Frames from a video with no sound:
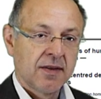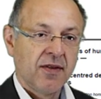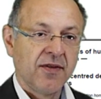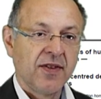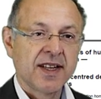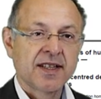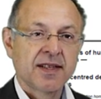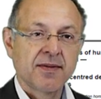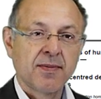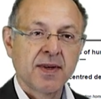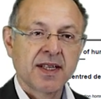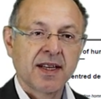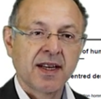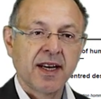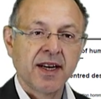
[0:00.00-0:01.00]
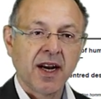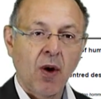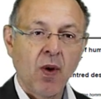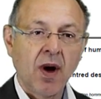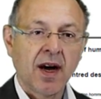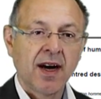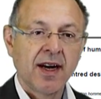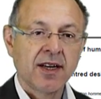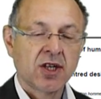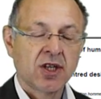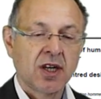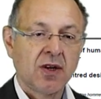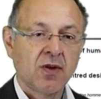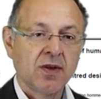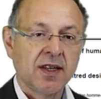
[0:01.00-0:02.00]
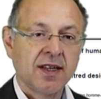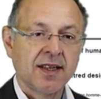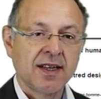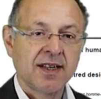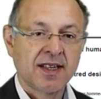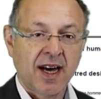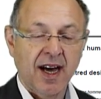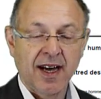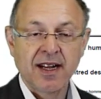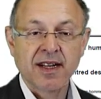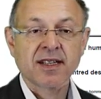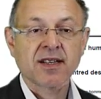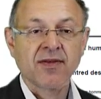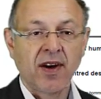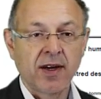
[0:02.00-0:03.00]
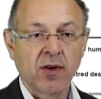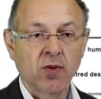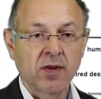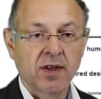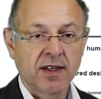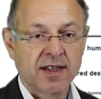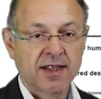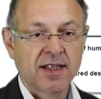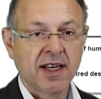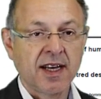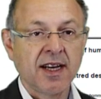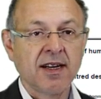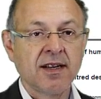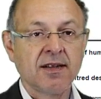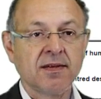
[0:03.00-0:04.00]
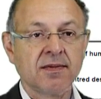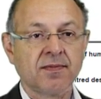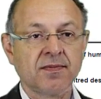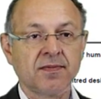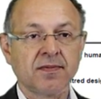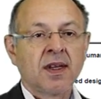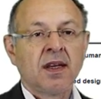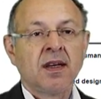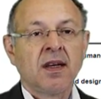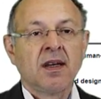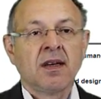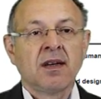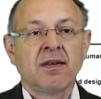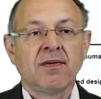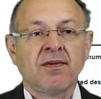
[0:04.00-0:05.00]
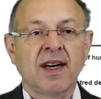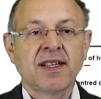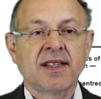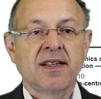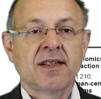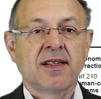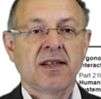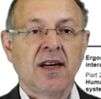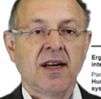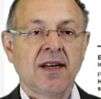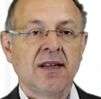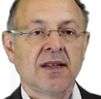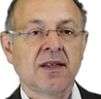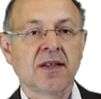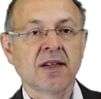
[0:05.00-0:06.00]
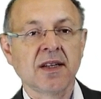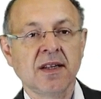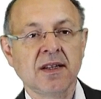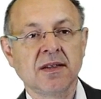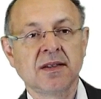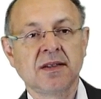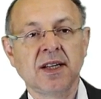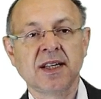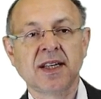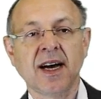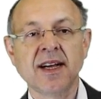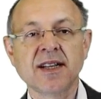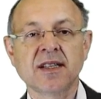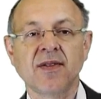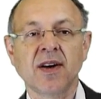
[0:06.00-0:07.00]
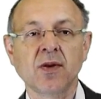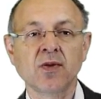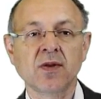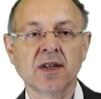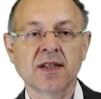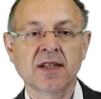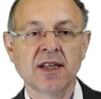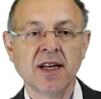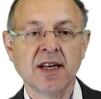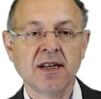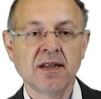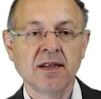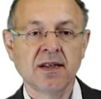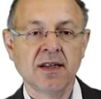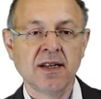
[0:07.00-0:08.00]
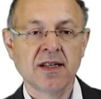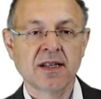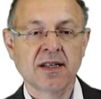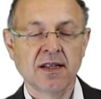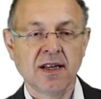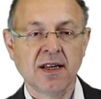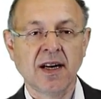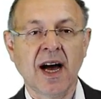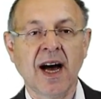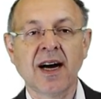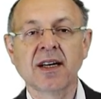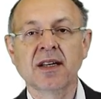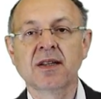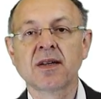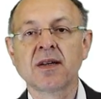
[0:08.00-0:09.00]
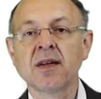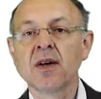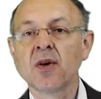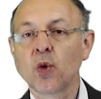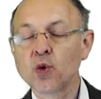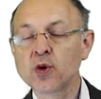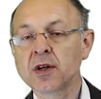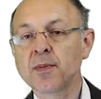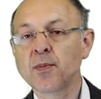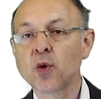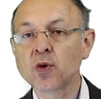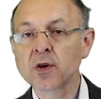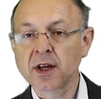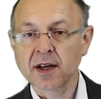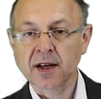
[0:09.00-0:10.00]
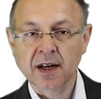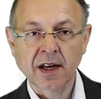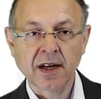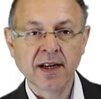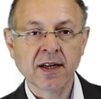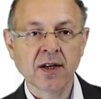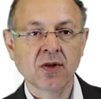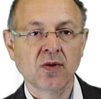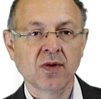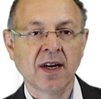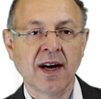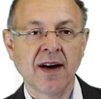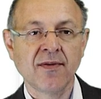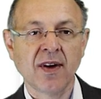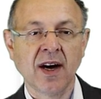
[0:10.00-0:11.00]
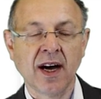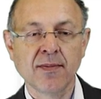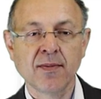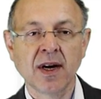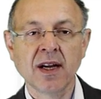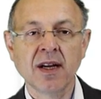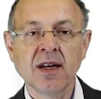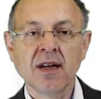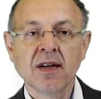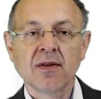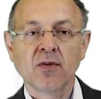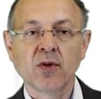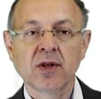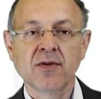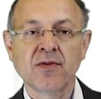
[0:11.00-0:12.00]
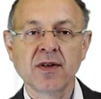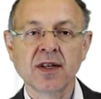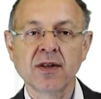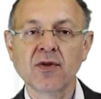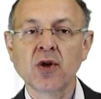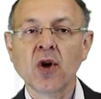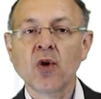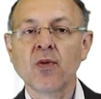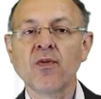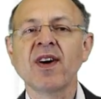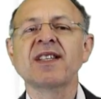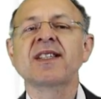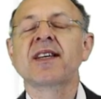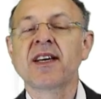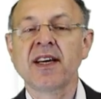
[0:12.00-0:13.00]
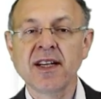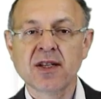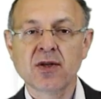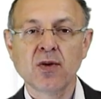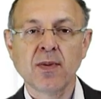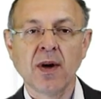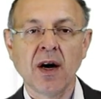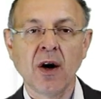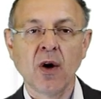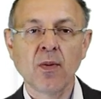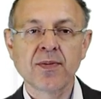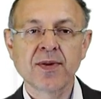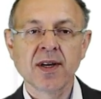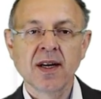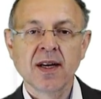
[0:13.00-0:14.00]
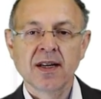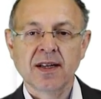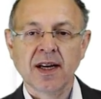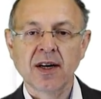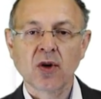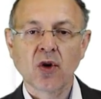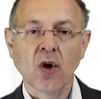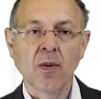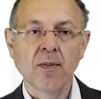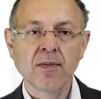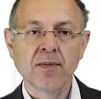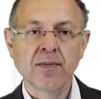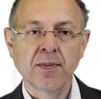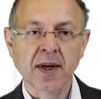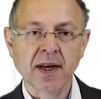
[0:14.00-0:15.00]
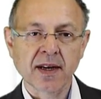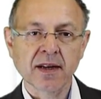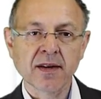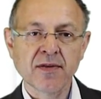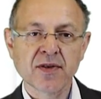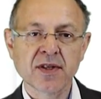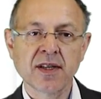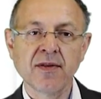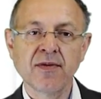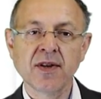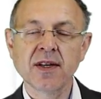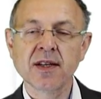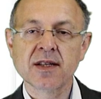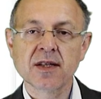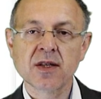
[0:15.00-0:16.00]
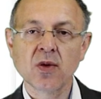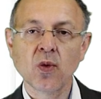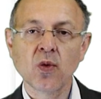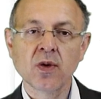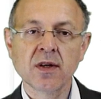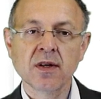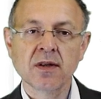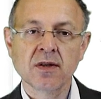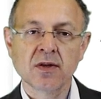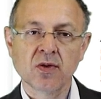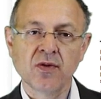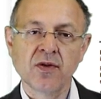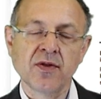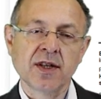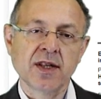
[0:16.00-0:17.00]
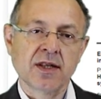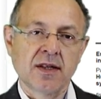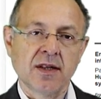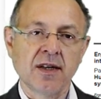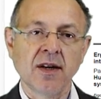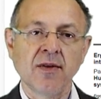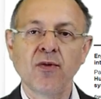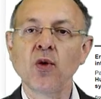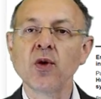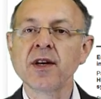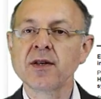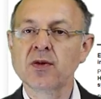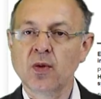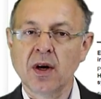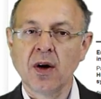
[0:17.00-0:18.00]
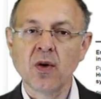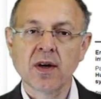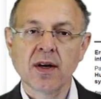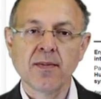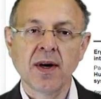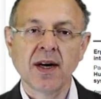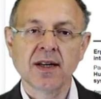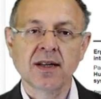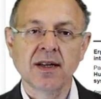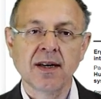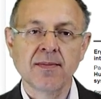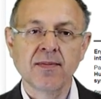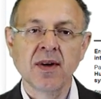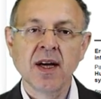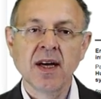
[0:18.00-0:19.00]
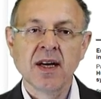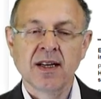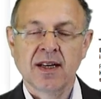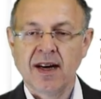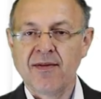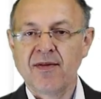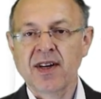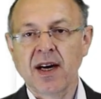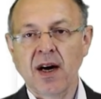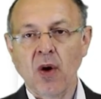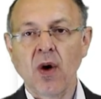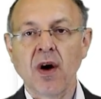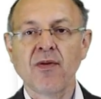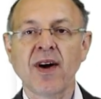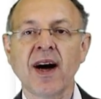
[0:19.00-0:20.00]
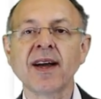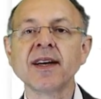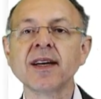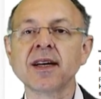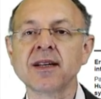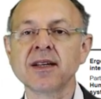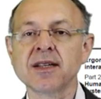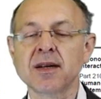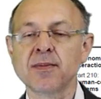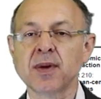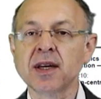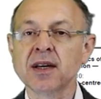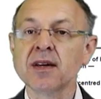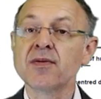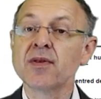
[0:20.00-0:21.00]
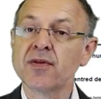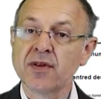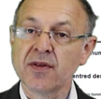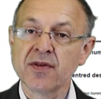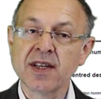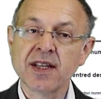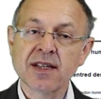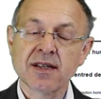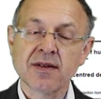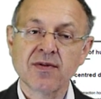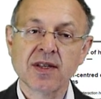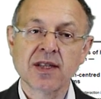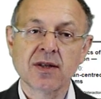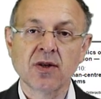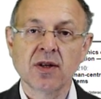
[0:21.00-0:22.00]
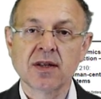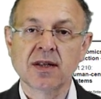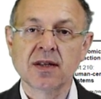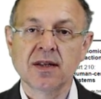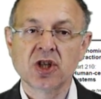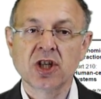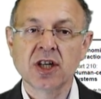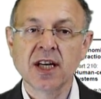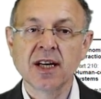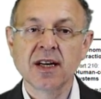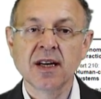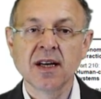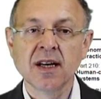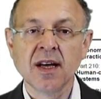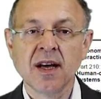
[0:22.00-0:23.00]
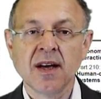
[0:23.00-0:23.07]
Wenn wir jetzt ein bisschen genauer reinschauen in den Teil 210, was ist da drin? Der Teil 210 ist in acht Unterpunkte gegliedert und da haben wir einmal, wo definiert wird, um was geht es überhaupt. Dann kommen Begriffsdefinitionen, so wie wir das in der Vorlesung auch gemacht haben. Da haben wir ja auch auf einige dieser Begriffe verwiesen, wie sie dort stehen.